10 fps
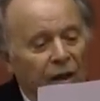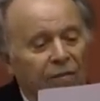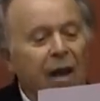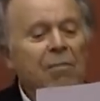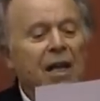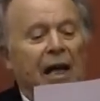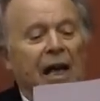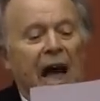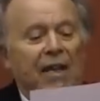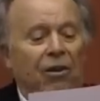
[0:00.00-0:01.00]
Вы мне
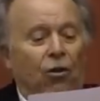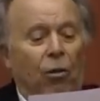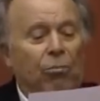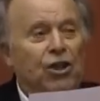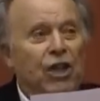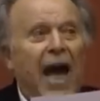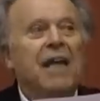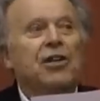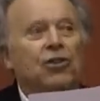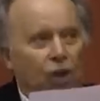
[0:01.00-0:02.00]
клятвенно
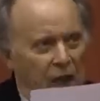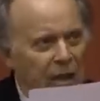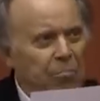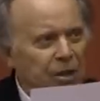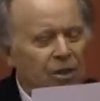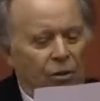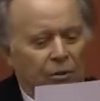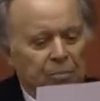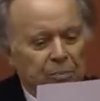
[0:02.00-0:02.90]
обещаете, так написано,